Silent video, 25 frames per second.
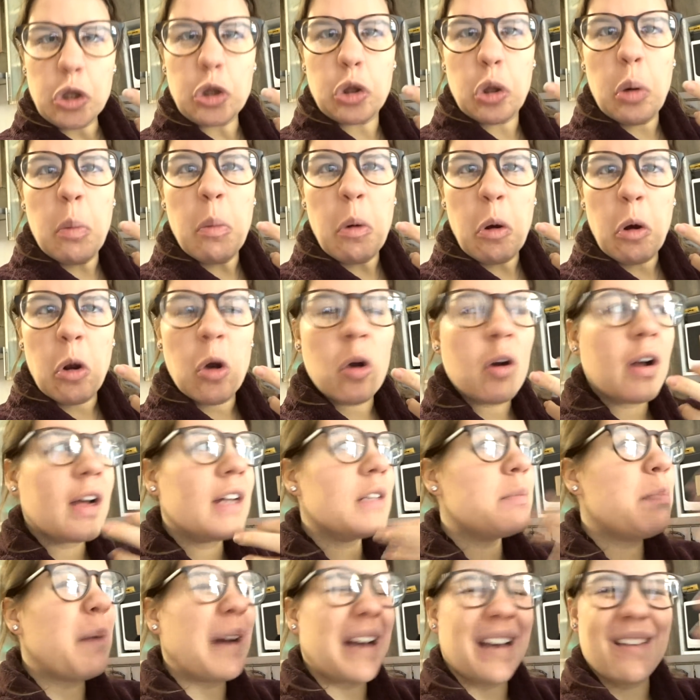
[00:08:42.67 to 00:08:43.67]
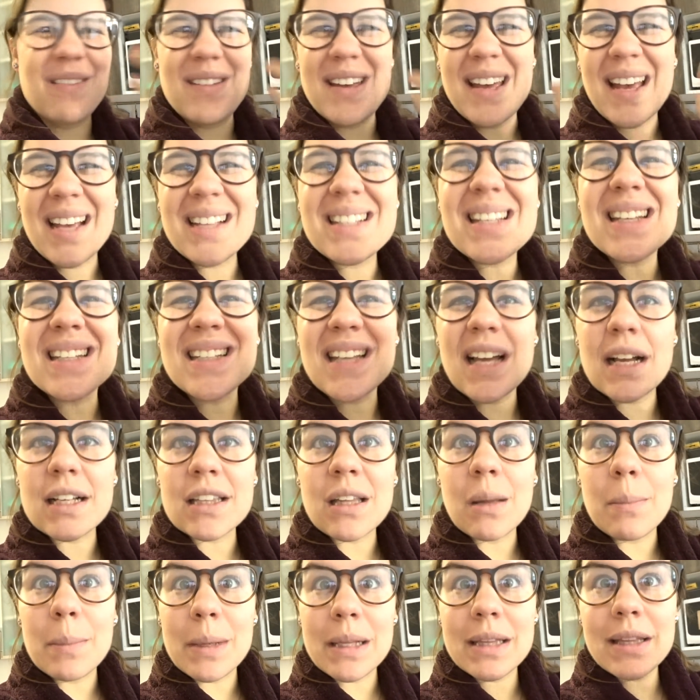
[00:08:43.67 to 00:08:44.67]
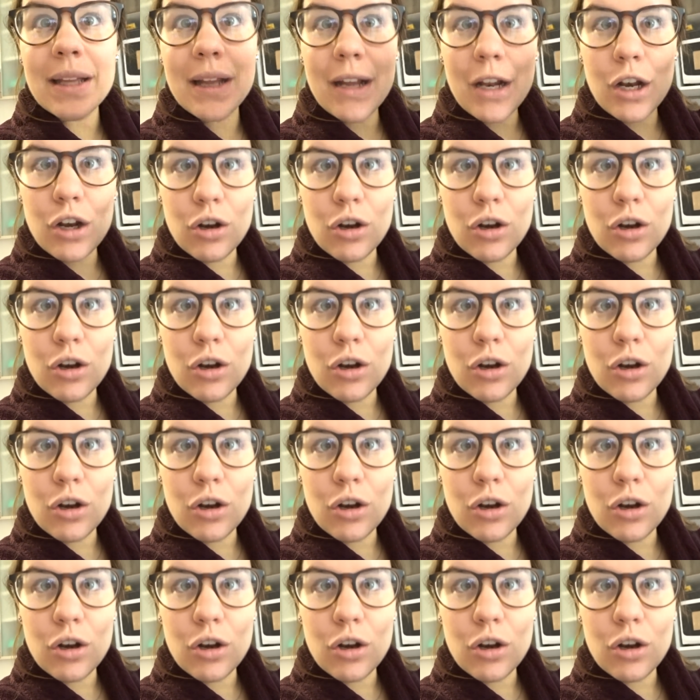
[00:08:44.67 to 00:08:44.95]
tomolongas para que veáis exactamente